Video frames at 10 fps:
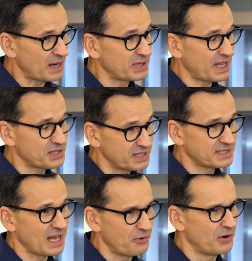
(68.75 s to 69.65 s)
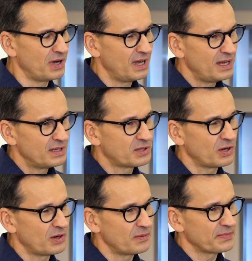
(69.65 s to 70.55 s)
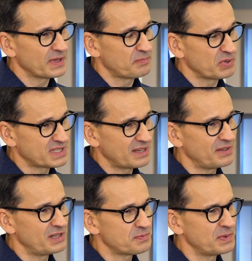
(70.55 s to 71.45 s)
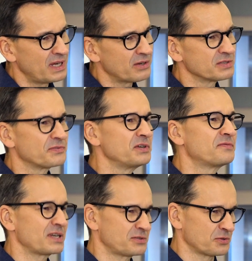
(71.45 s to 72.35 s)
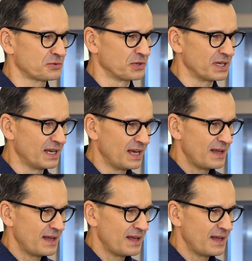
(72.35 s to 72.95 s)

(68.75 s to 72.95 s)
Aby tak się stało, to postawiliśmy na rozwój infrastruktury,